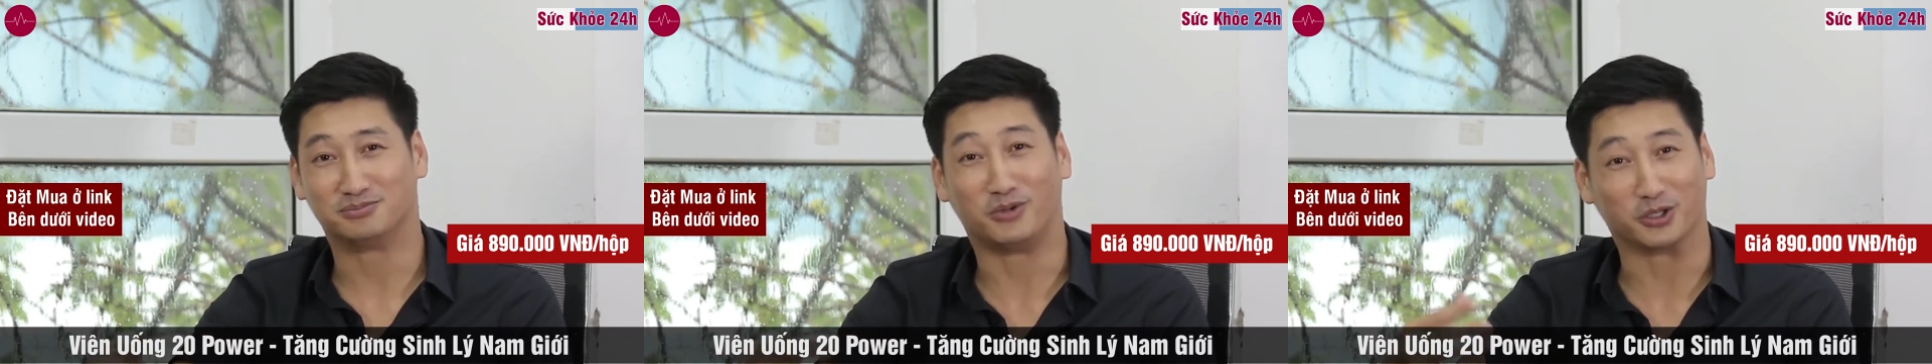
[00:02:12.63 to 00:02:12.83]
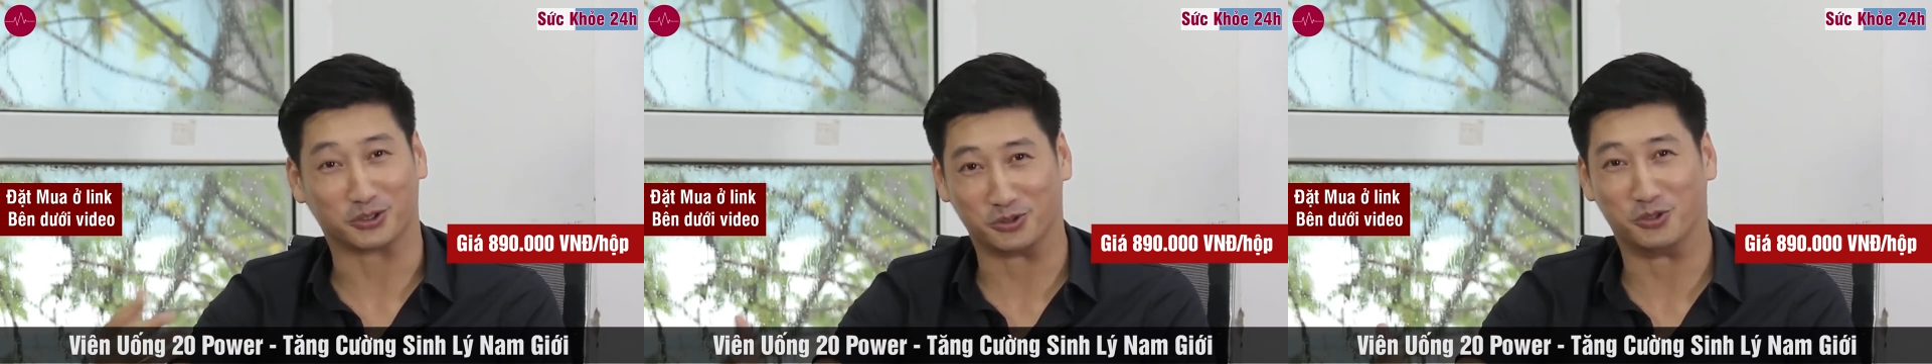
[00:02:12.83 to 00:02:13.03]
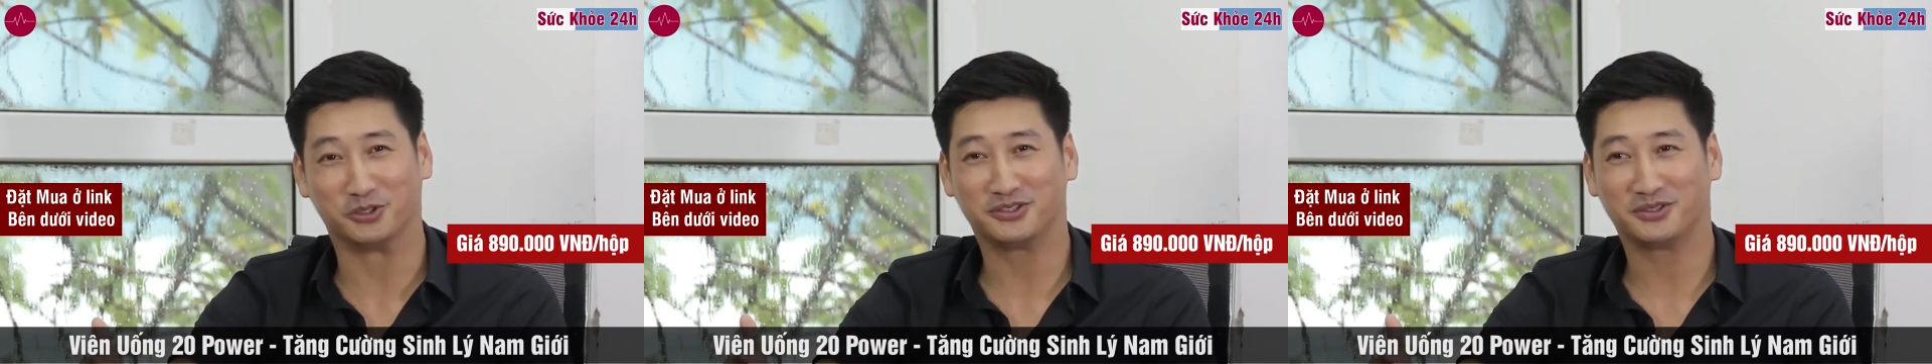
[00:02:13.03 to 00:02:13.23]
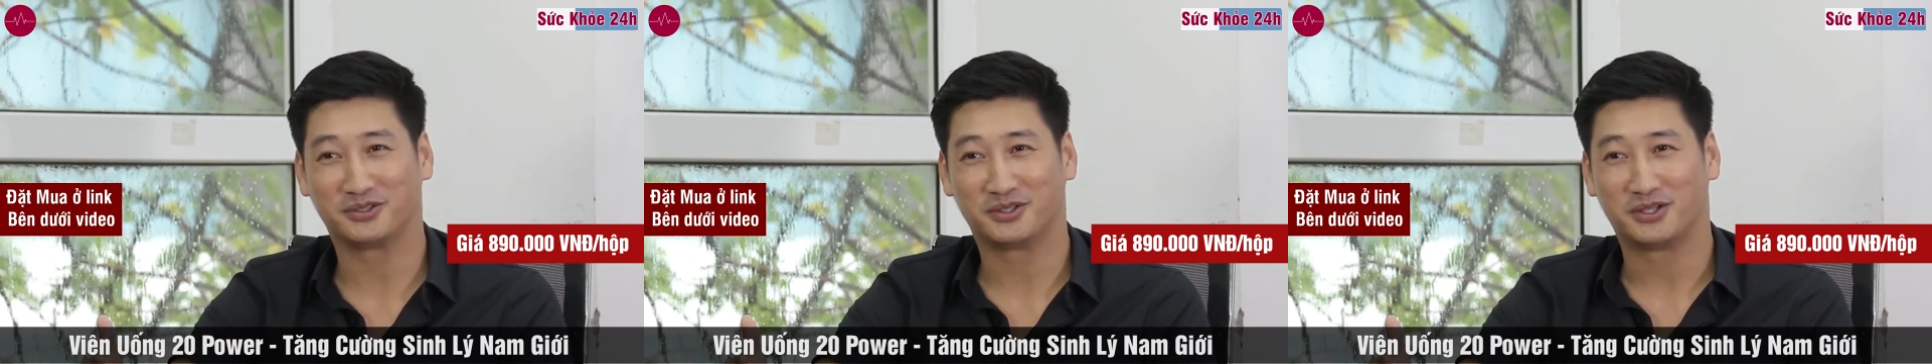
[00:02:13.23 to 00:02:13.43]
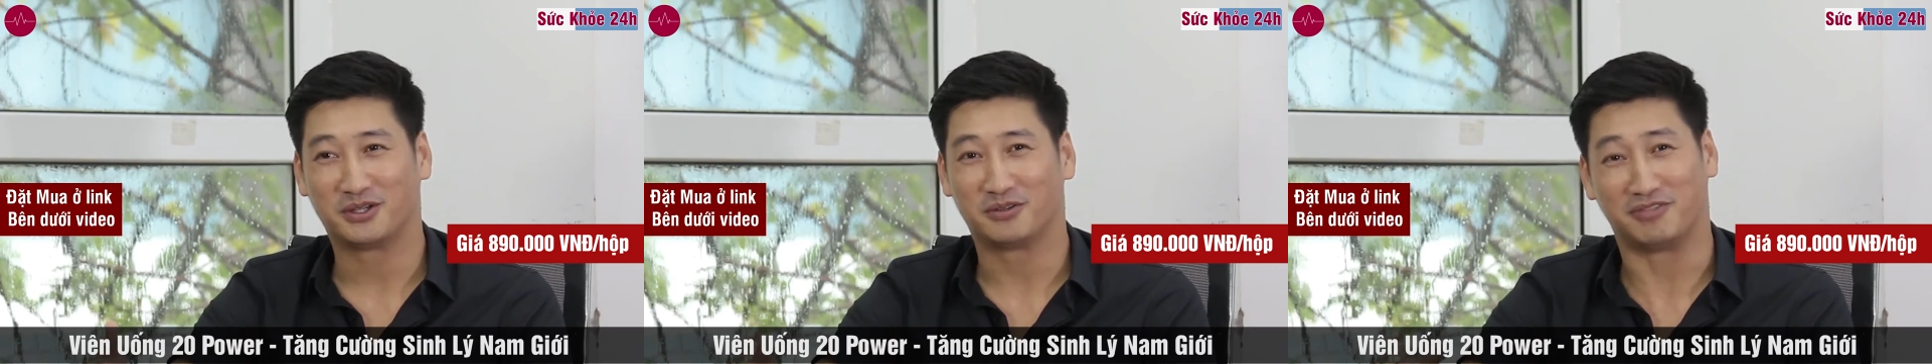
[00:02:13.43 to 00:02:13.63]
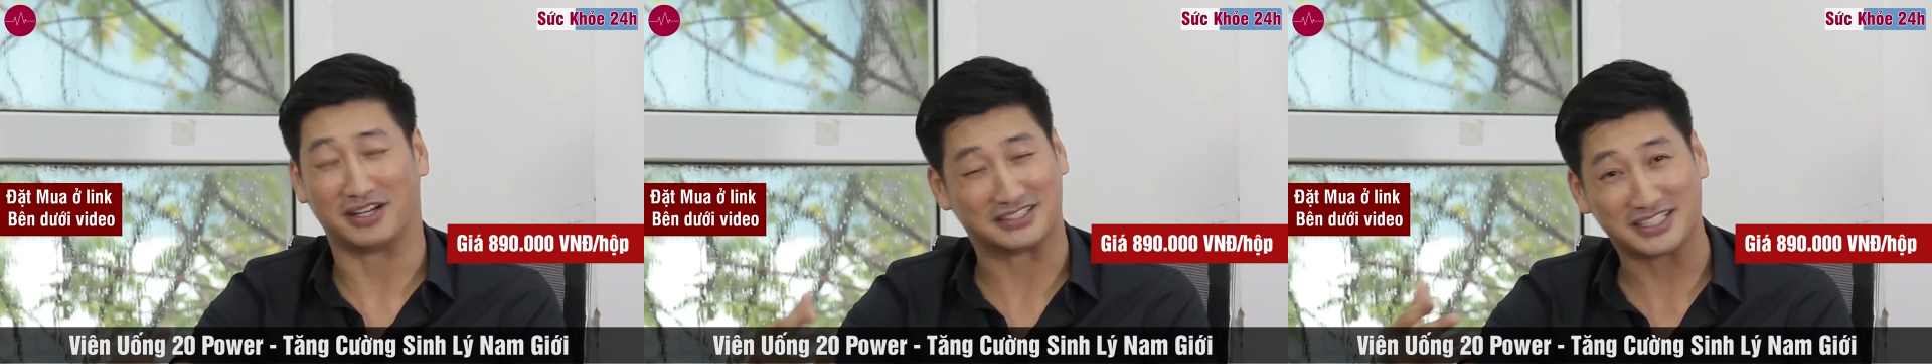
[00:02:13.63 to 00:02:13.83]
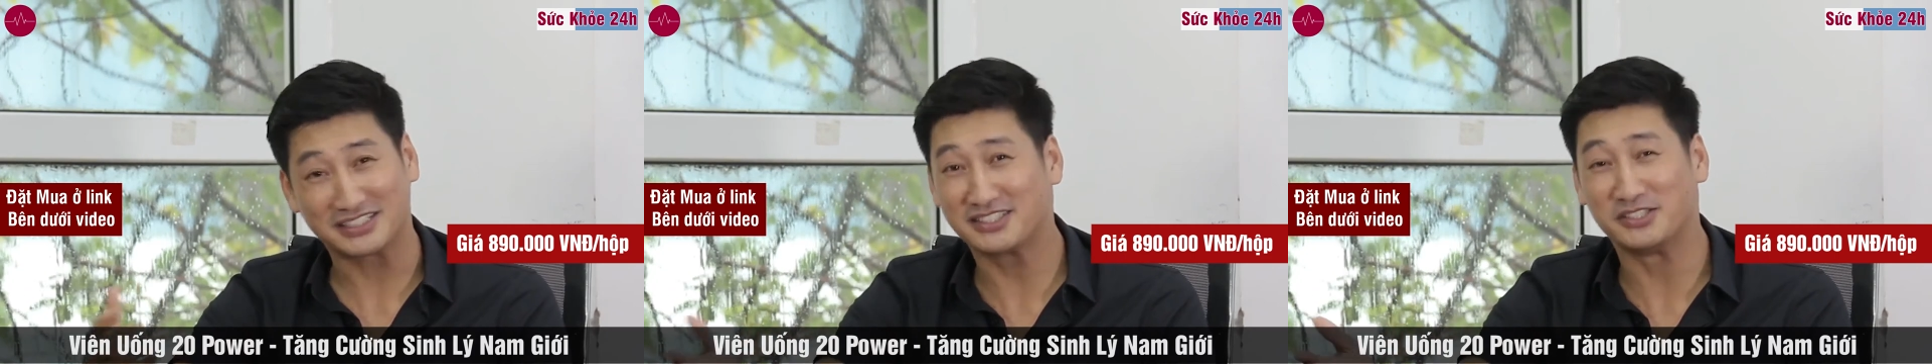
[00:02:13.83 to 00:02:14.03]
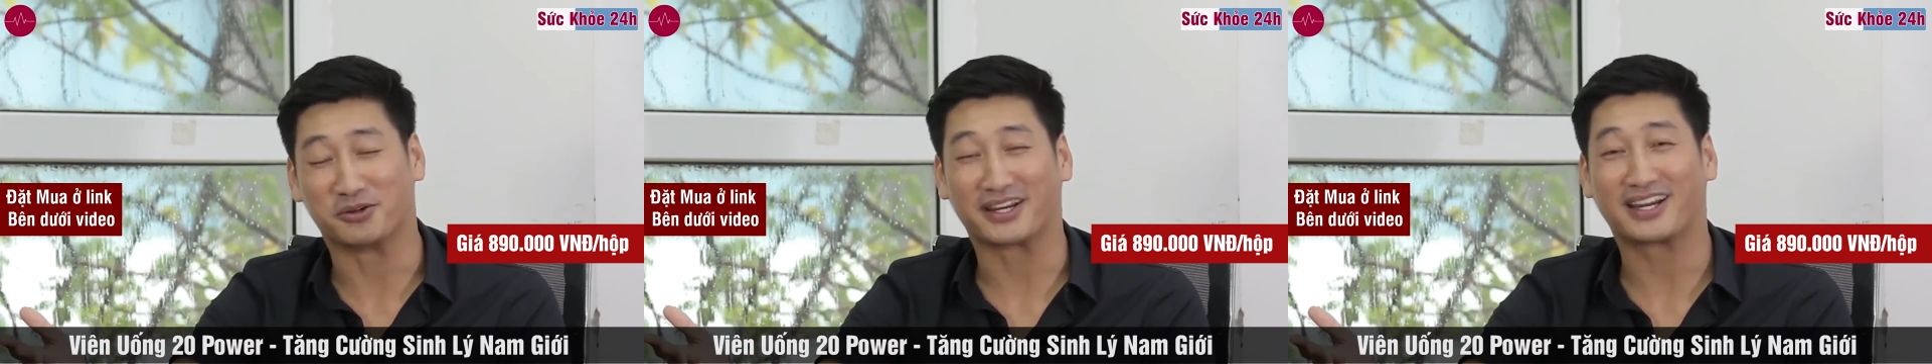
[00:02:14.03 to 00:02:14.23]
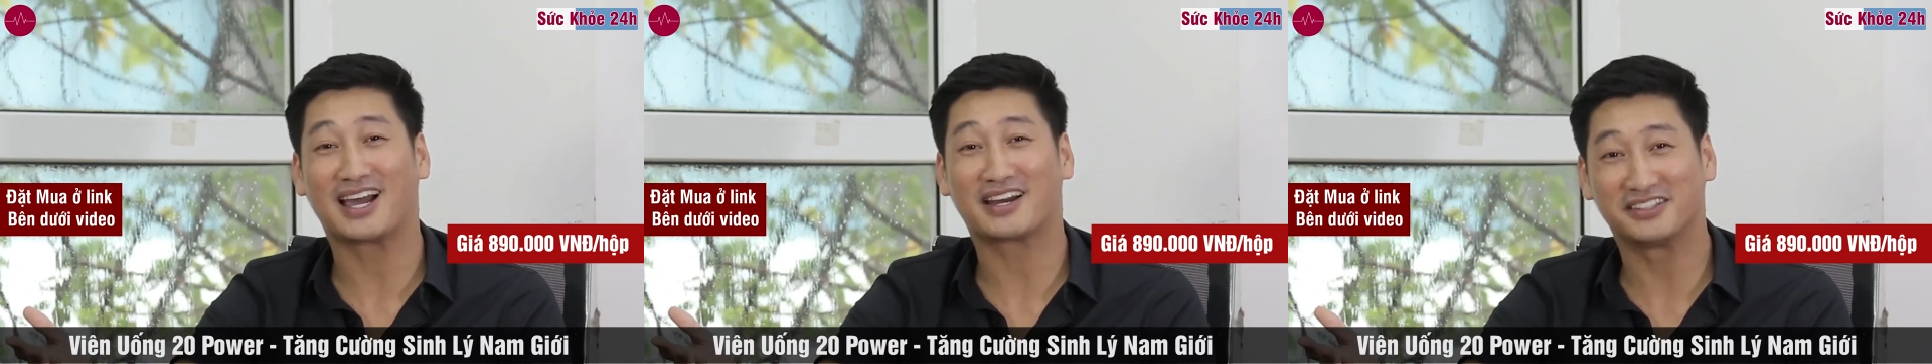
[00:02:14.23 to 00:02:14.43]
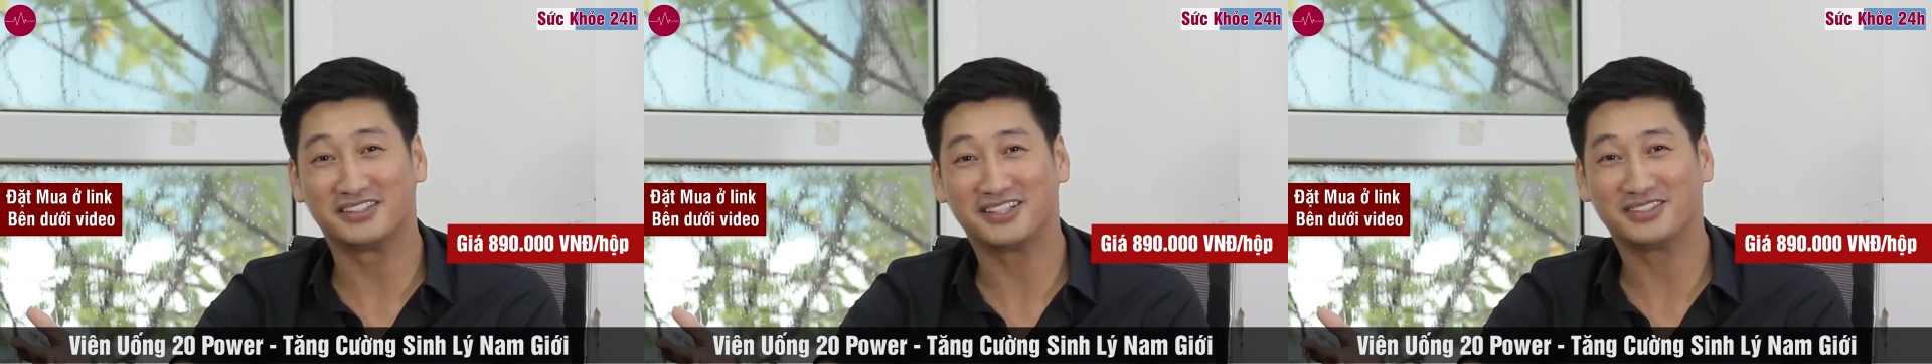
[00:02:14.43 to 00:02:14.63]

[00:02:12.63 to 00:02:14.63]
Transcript: mỏi gối và rất nhiều cái khác